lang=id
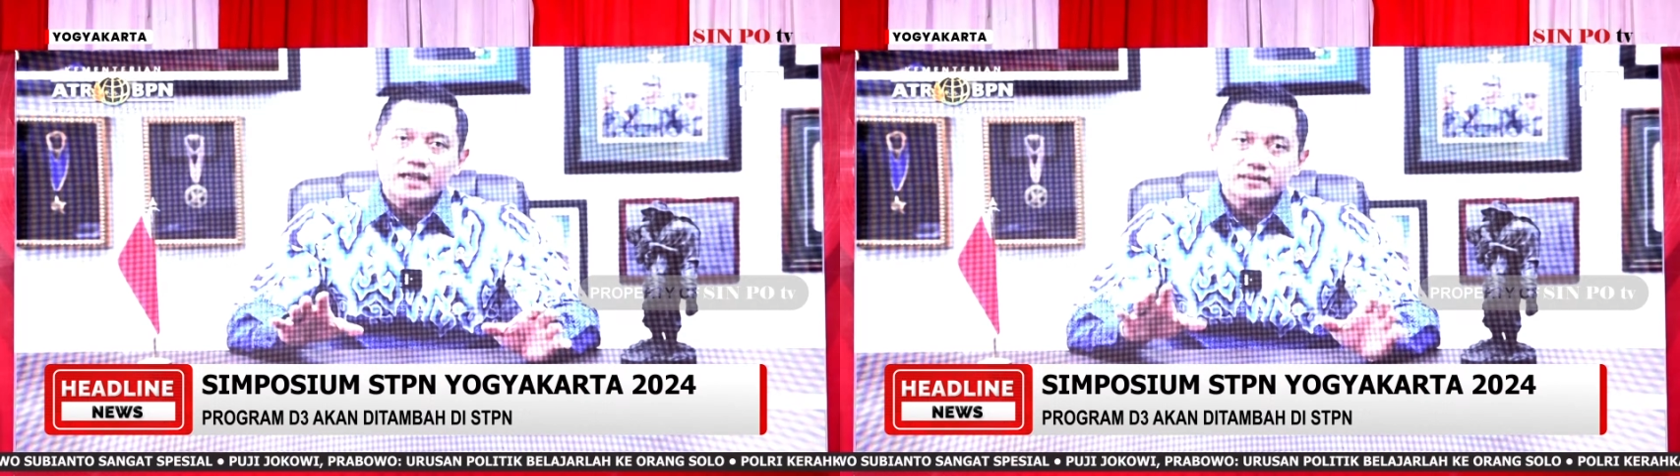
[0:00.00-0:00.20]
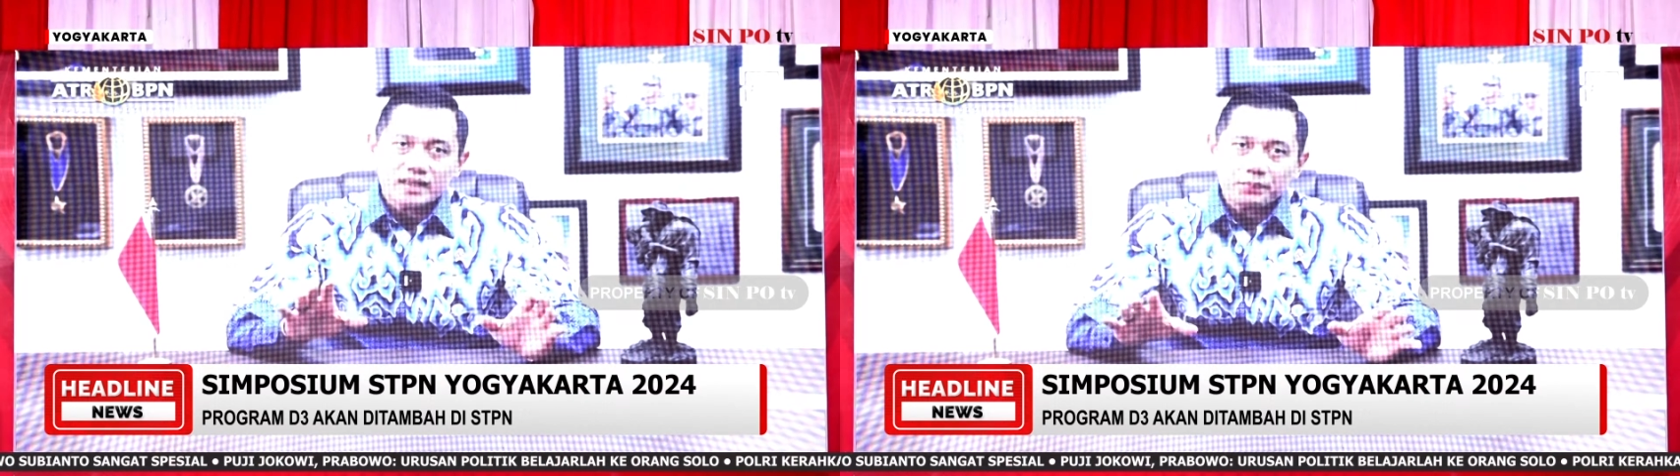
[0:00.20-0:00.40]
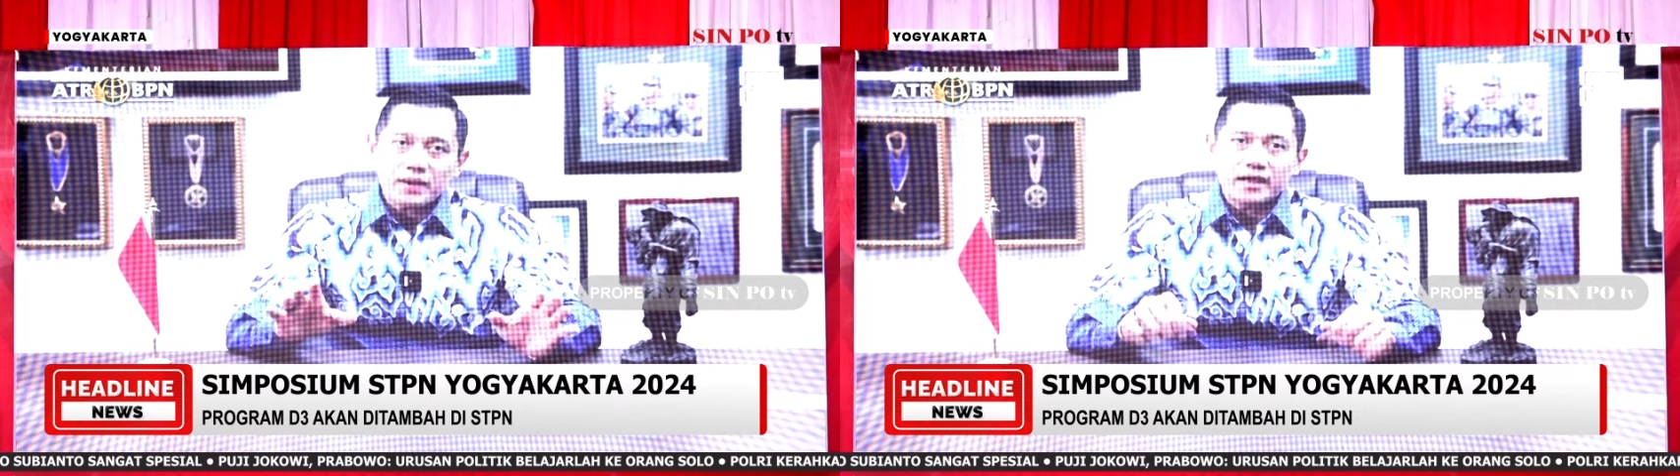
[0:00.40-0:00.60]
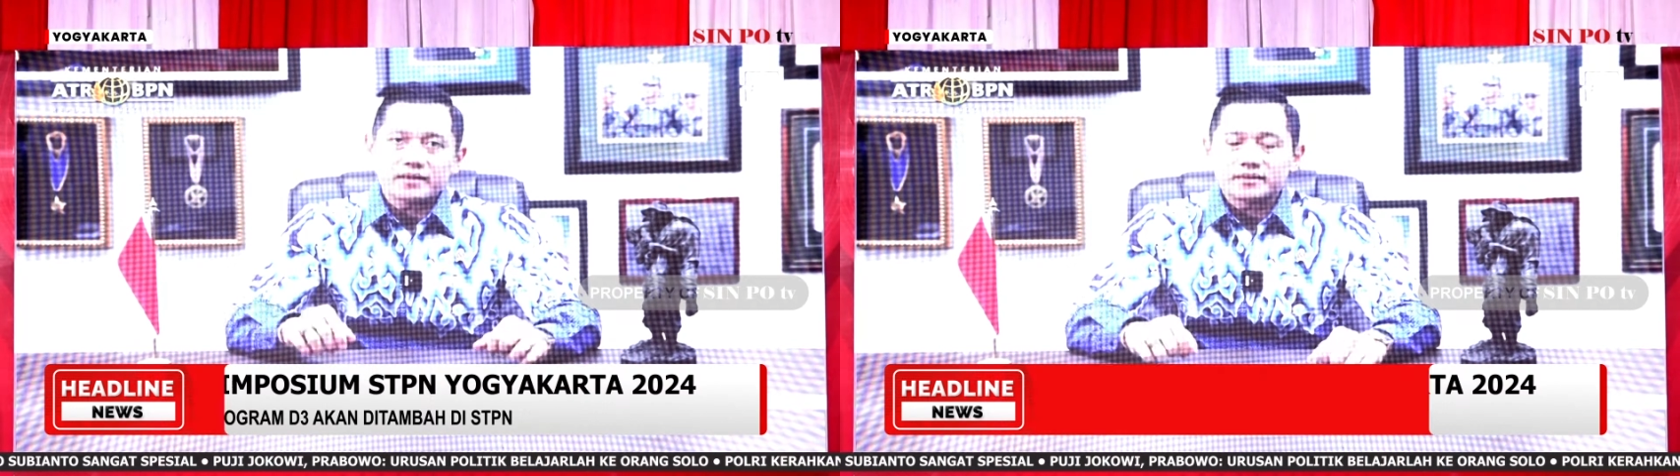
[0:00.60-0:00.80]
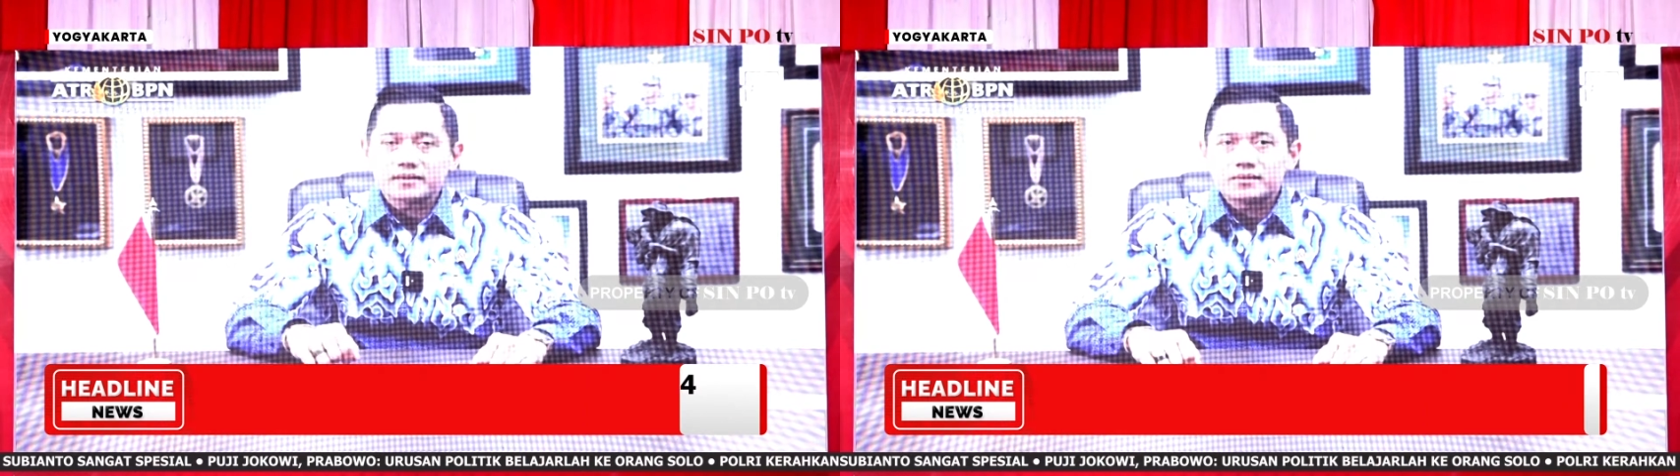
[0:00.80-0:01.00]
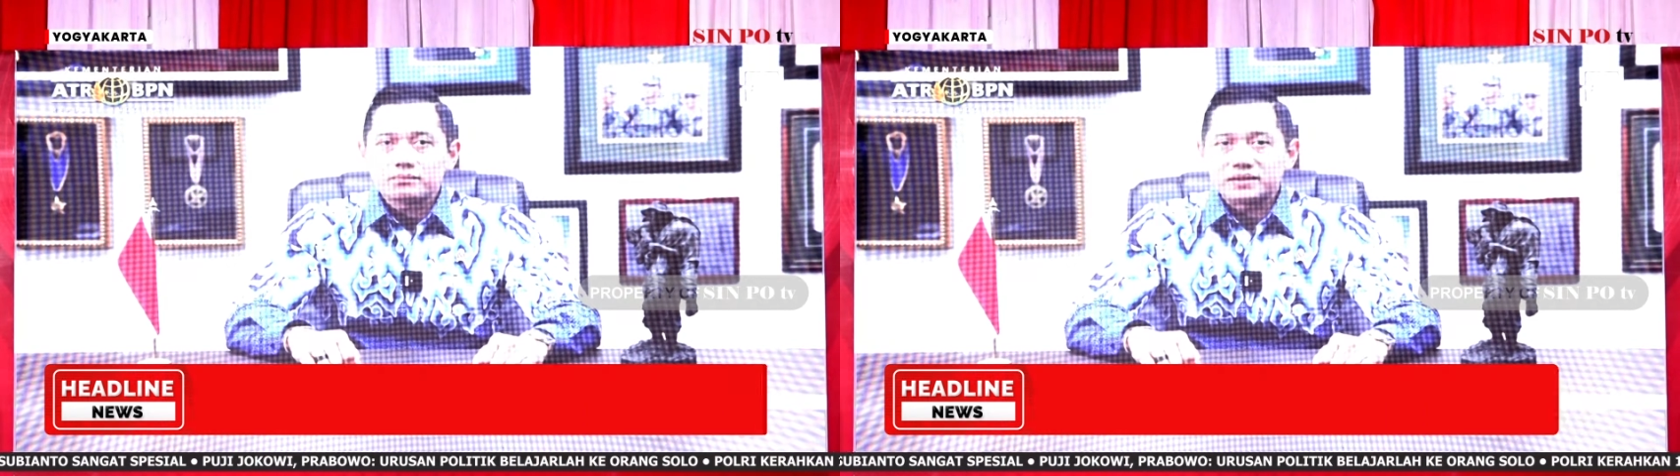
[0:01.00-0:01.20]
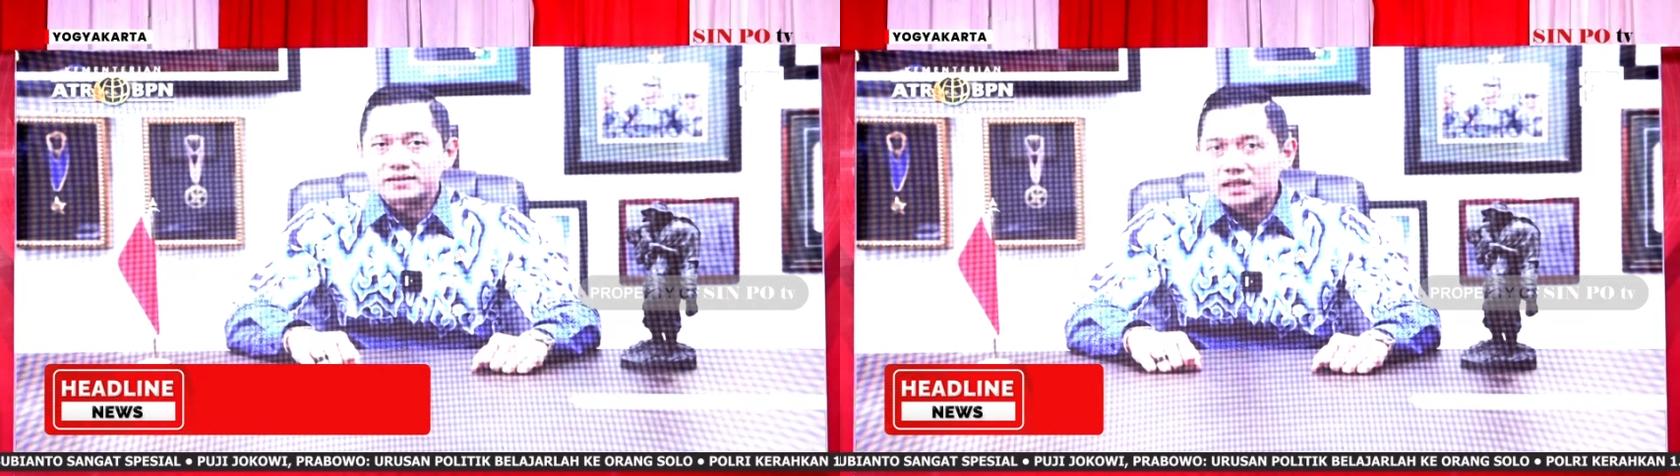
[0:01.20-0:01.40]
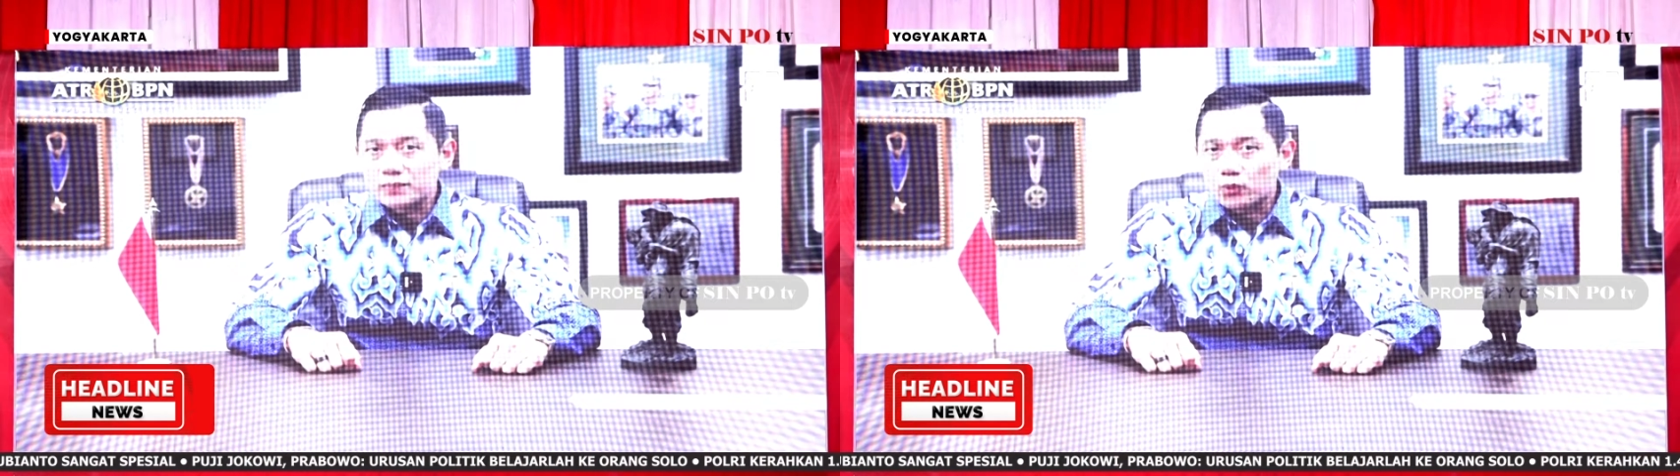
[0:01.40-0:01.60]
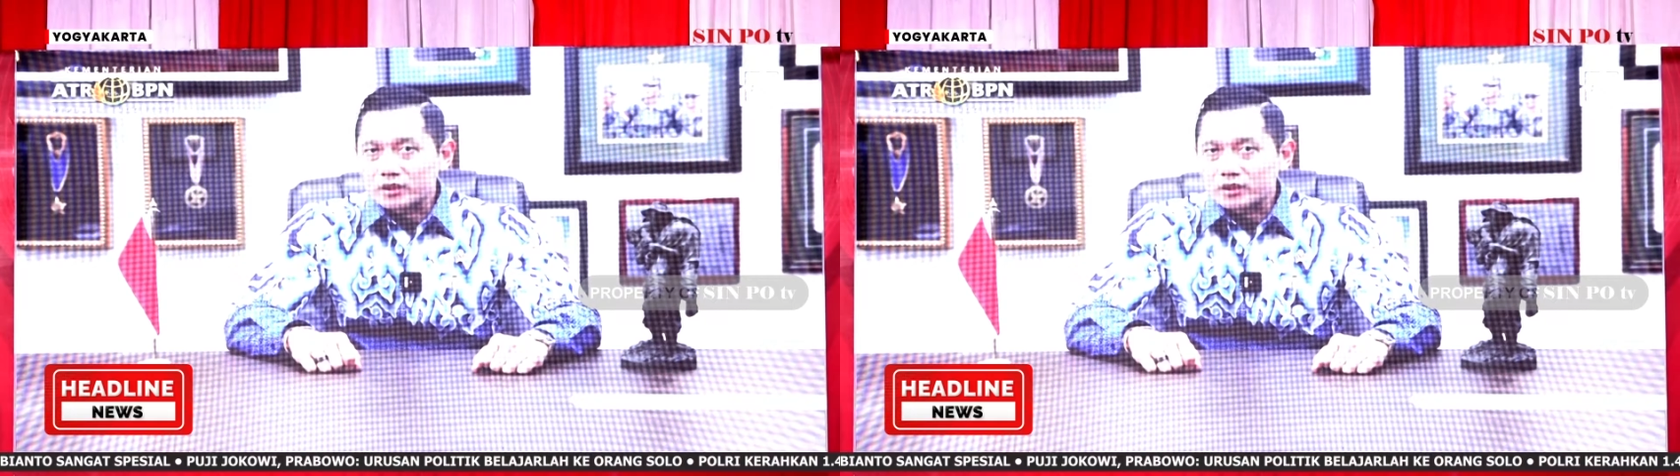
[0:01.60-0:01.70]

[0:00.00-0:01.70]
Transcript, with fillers: STPN menjadi